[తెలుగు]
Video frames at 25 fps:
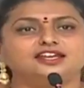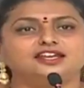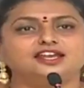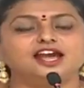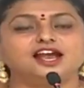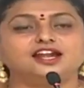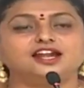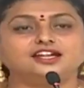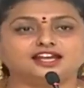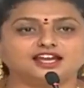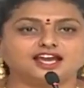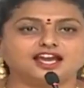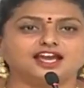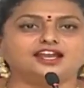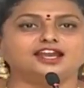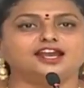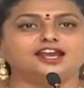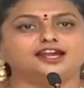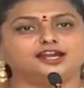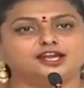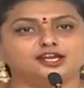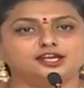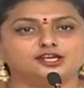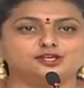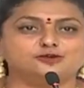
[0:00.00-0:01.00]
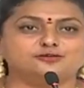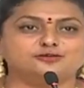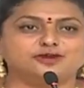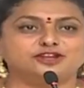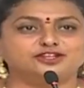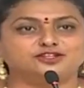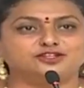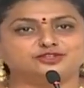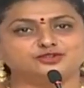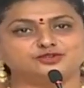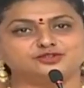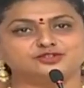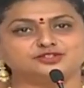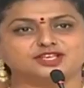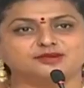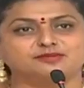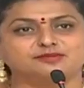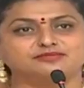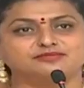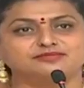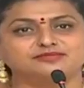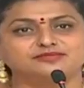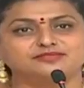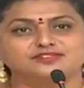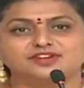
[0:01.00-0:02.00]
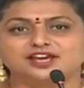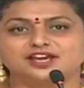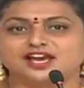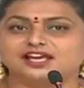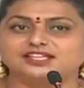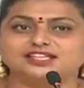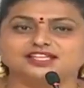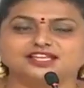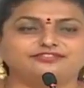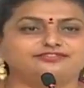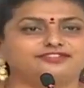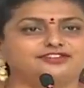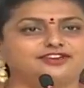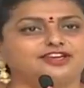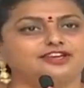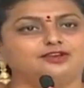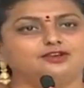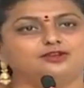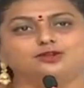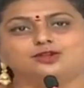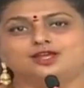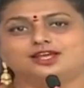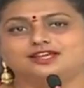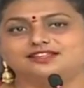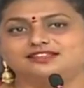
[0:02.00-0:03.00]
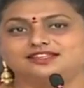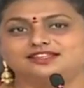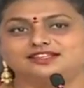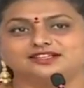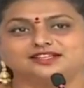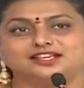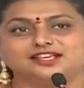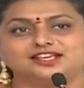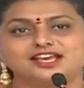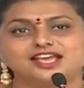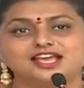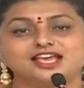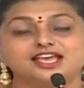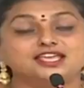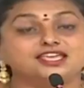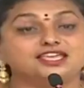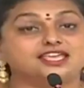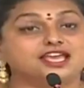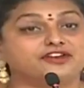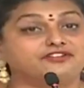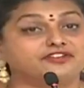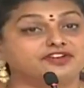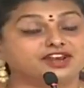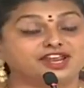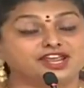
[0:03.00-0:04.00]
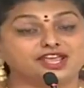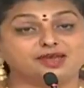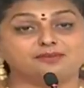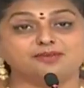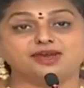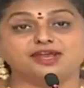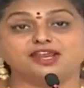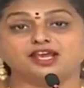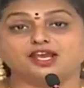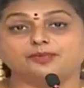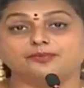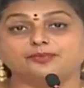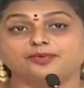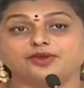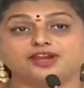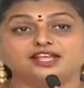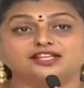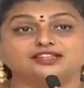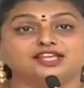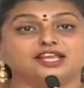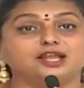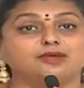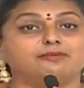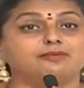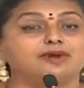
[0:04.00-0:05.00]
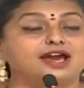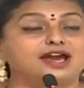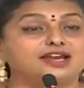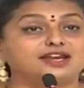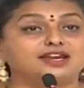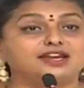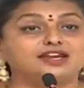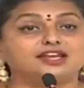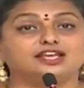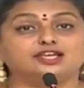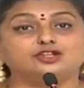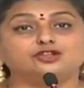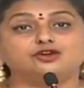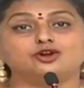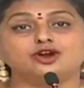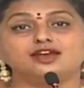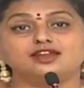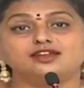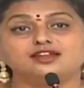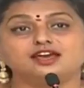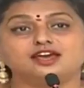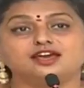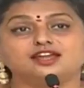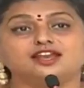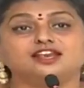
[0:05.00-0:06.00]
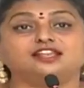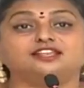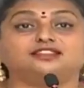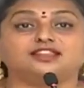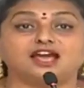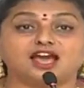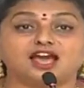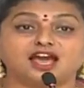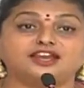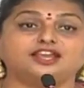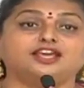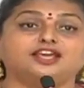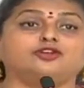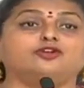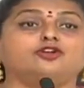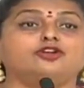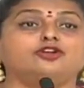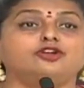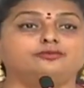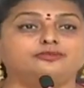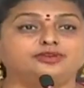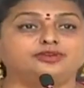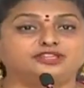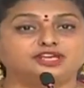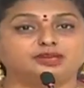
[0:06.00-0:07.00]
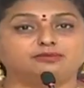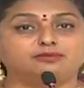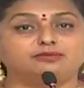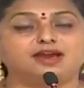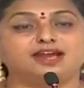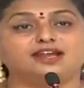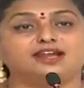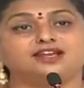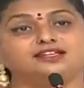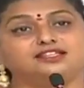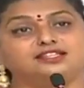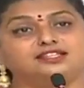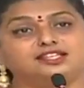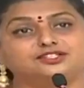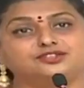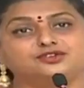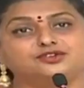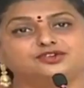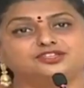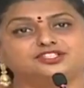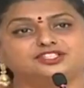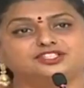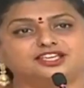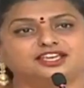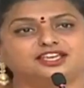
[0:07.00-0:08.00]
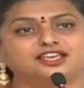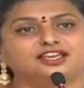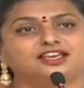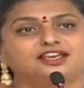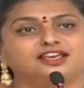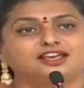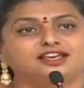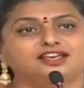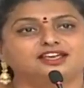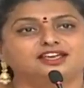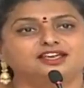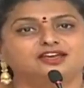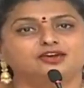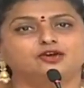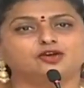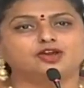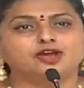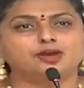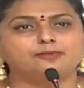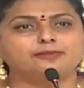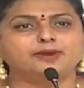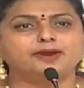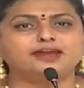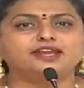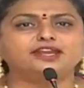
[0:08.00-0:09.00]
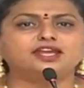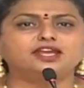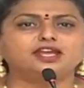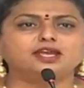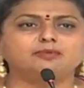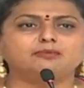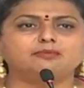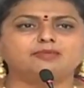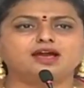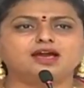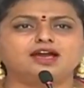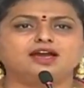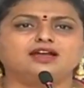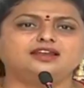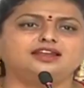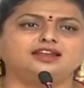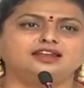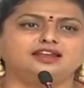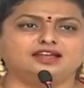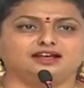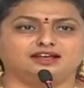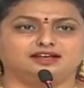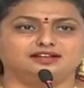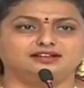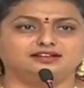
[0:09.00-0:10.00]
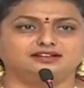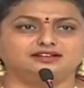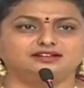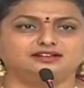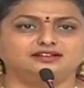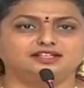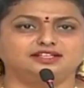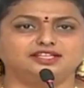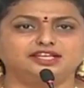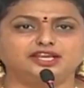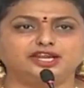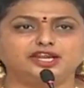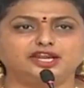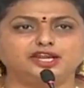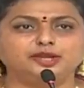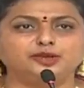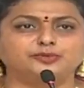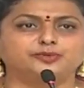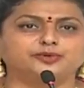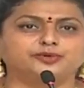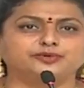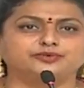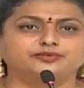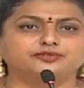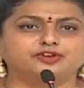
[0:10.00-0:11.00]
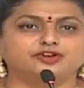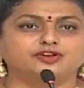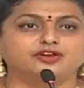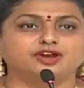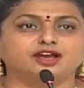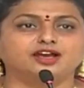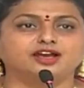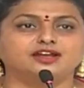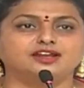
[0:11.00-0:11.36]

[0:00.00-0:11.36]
నాటకాలు ఆడారో మనం చూసాం అది ఫెయిల్యూర్ అయింది ఎవరు ఏమనకపోయినా తన భార్యను ఏదో అన్నారని తానే రోడ్డు మీదకి భార్యను తీసుకొచ్చి ఒక పనికి మాలిన ఏడుపు ఒక